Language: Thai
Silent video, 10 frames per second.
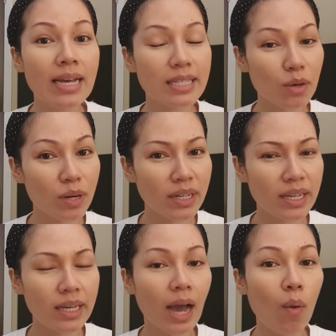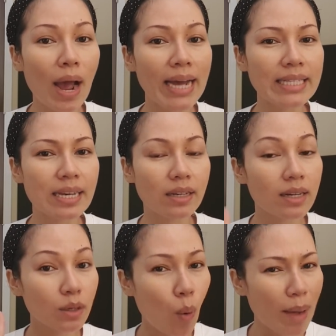เจ้าหน้าที่เขาอาจจะ
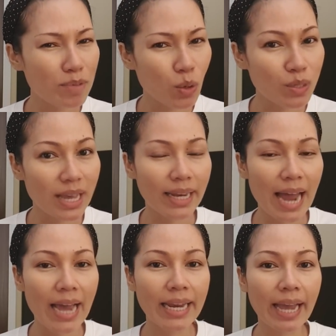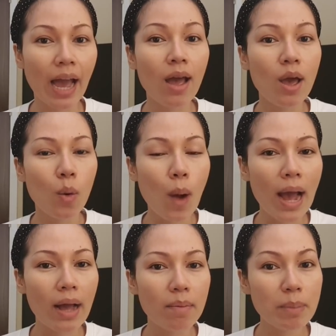เกิดความสงสัยได้นะคะ ว่า
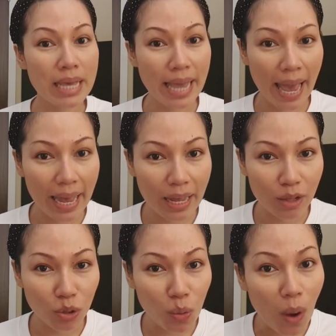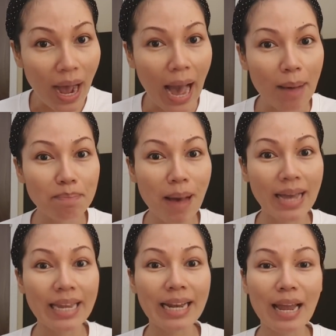มีแค่ตั๋วขาไป
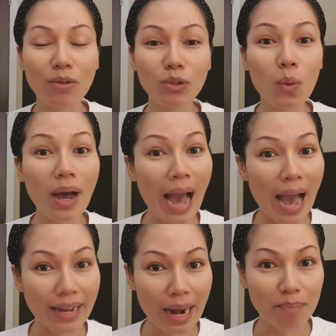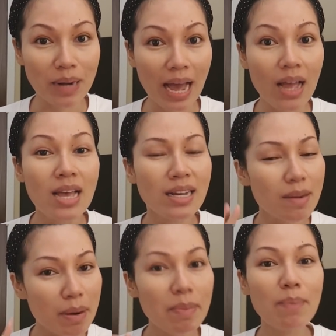แล้วตั๋วขากลับละ่ะ คื
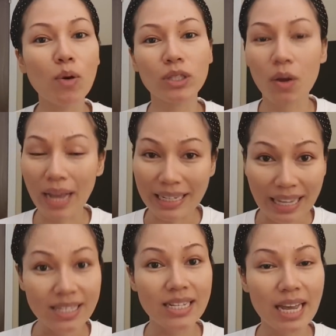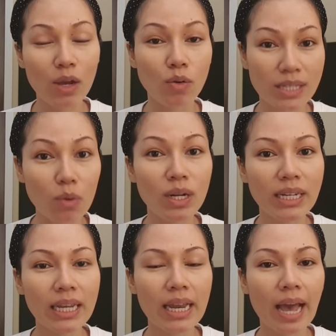อมันมีผลต่อการตัดสินใจของเจ้าหน้า
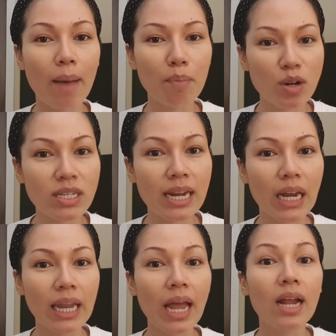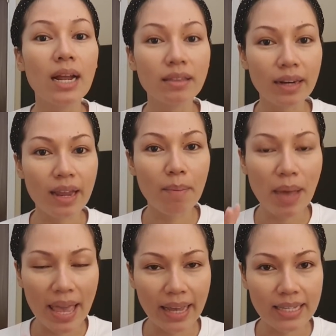ที่นะคะ เพราะฉะนั้นเนี่ยเตรียม
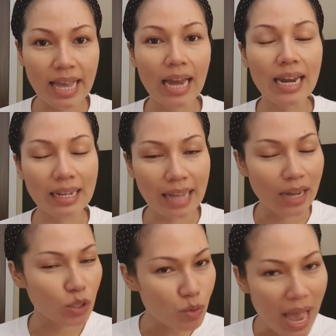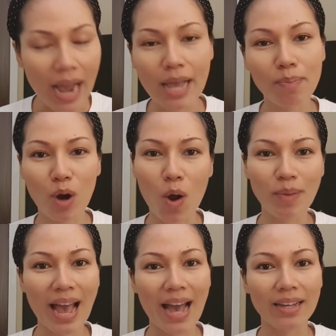เอกสารหลักฐานทุกอย่างให้พร้อม
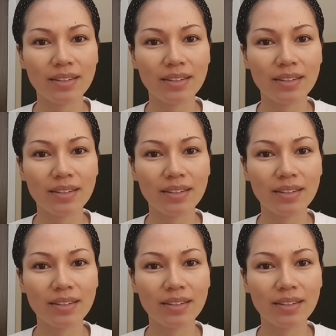ค่ะ